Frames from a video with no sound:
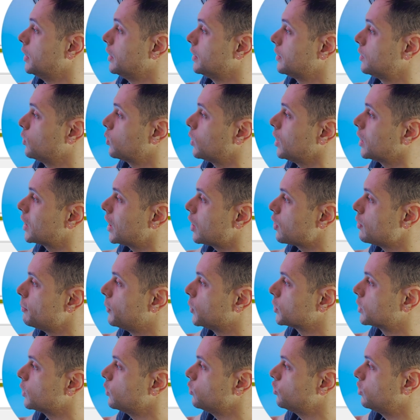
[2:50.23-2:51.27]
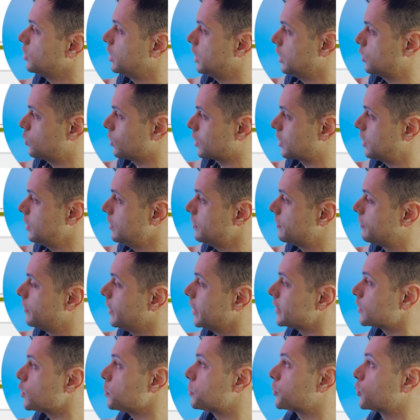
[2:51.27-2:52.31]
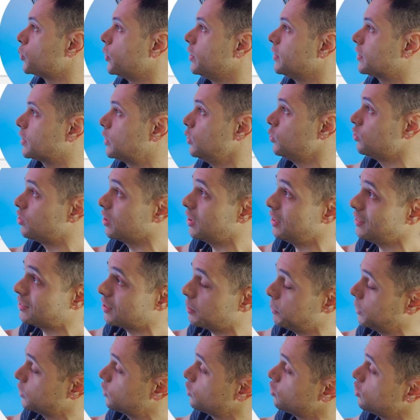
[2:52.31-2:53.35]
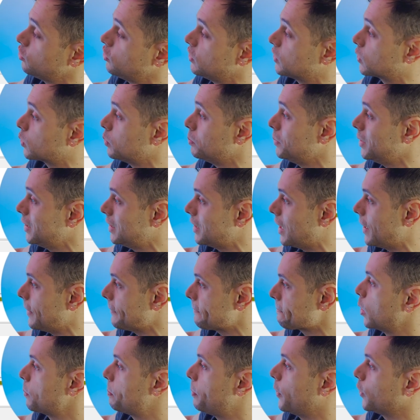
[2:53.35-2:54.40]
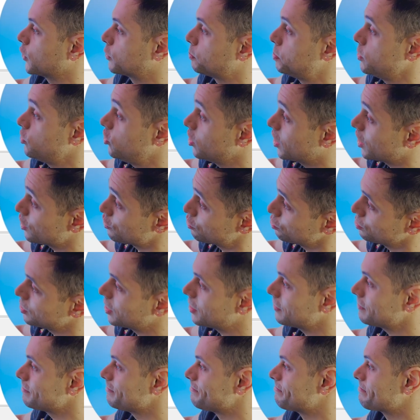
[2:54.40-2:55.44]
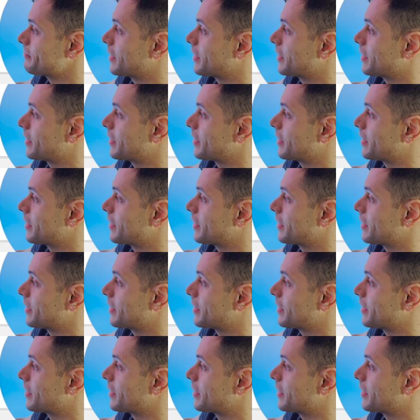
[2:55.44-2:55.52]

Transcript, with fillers: Se eu clicar com o botão direito aqui e ver as opções que o gerenciamento de disco me dá, eu posso pedir ajuda,